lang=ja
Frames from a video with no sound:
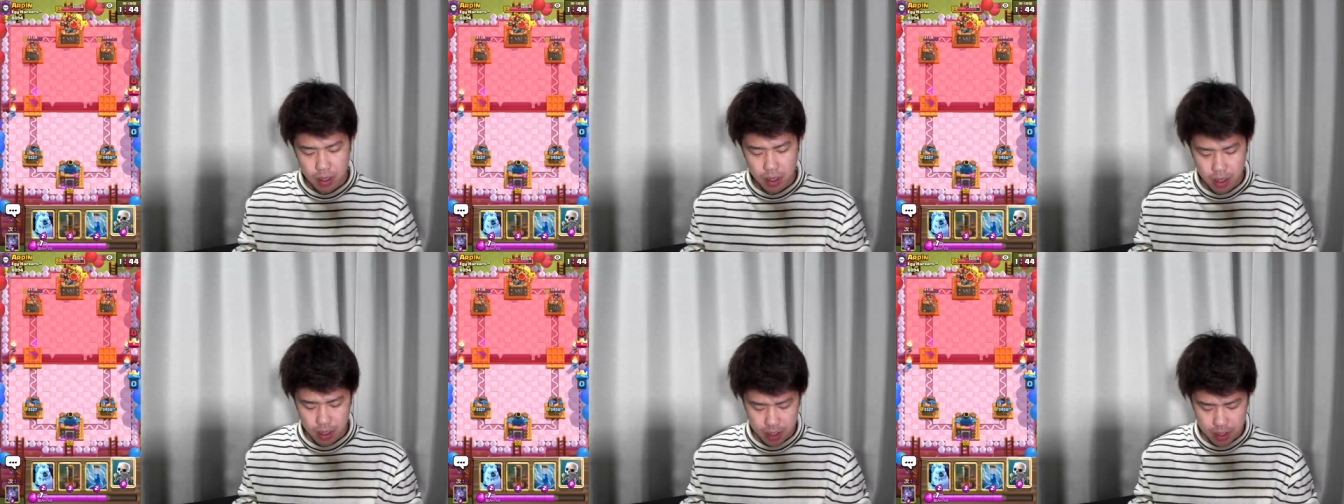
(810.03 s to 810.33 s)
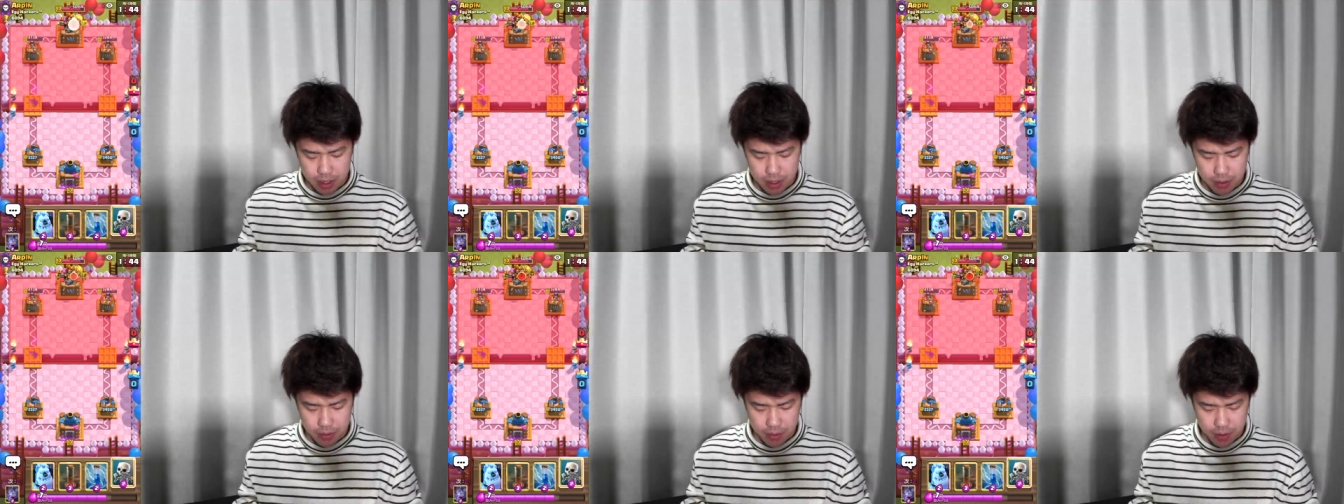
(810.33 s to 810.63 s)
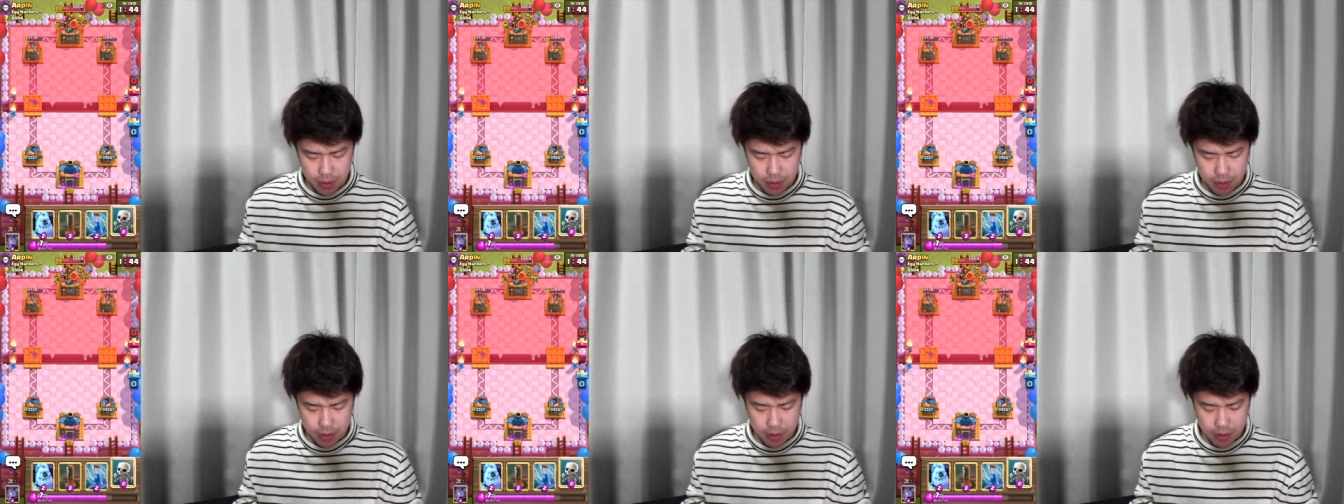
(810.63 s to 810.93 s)

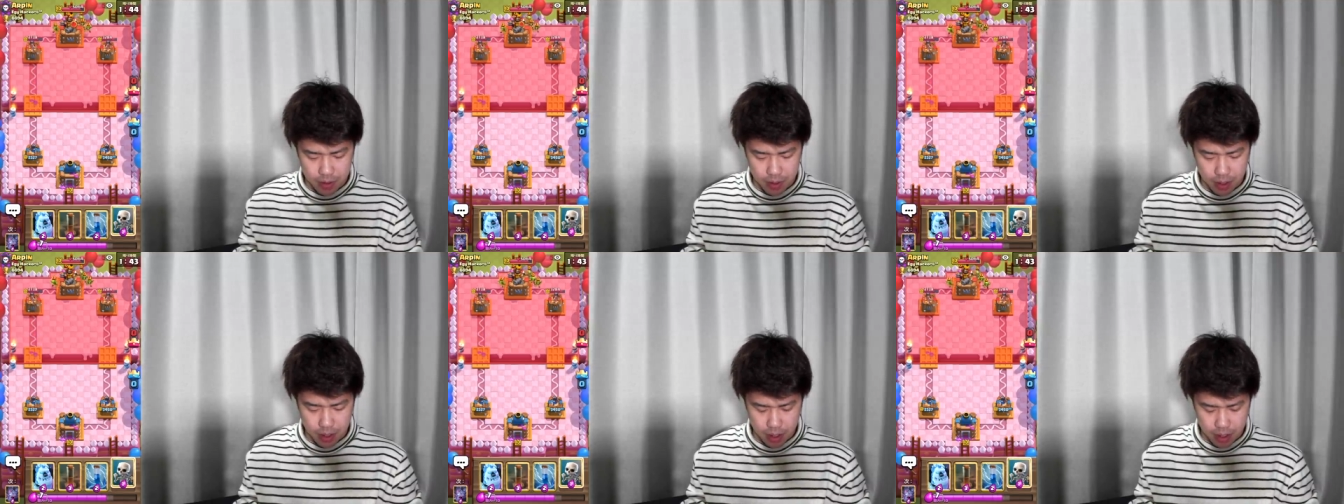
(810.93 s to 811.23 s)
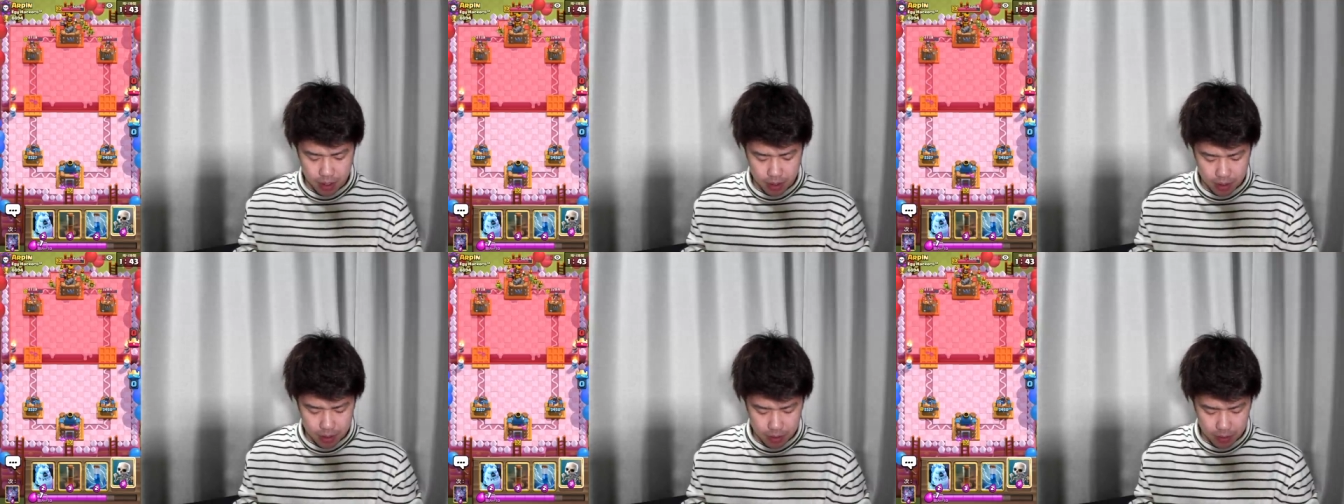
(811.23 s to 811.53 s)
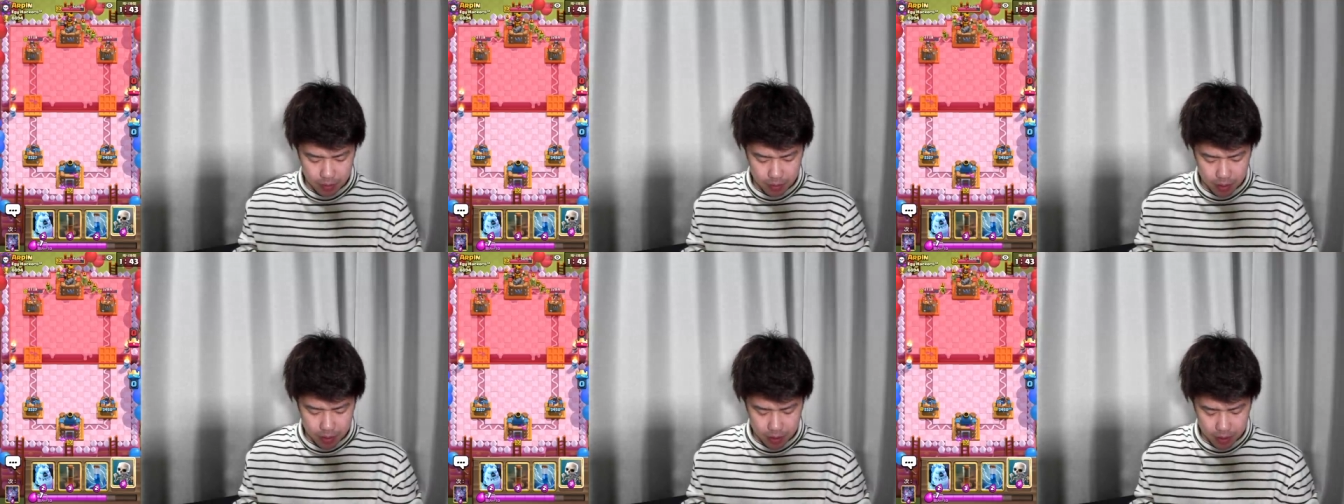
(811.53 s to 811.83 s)

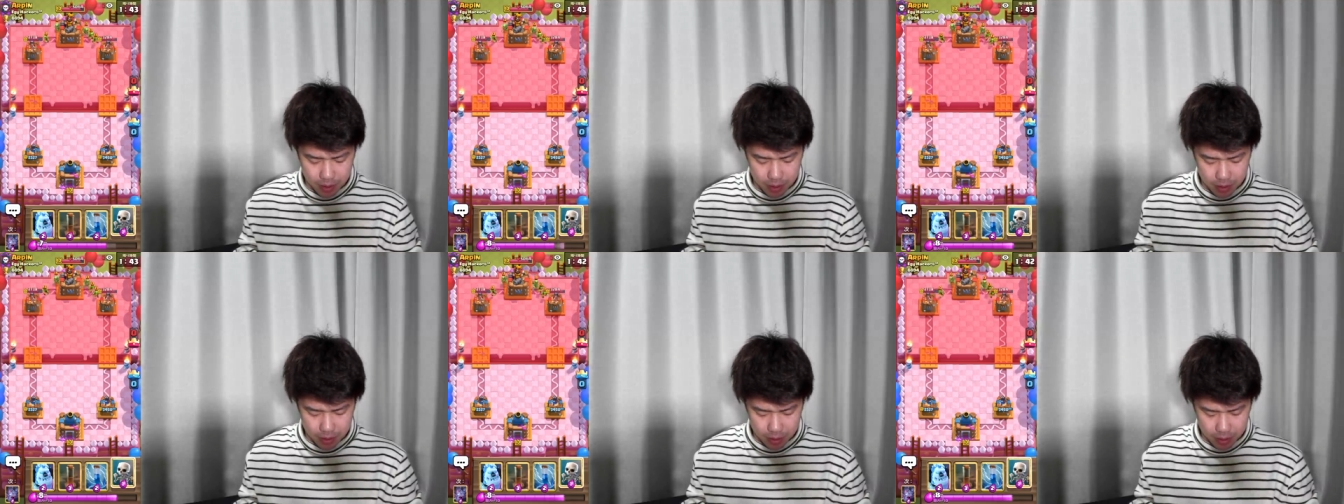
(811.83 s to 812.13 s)
アイスウィズアイスウィズ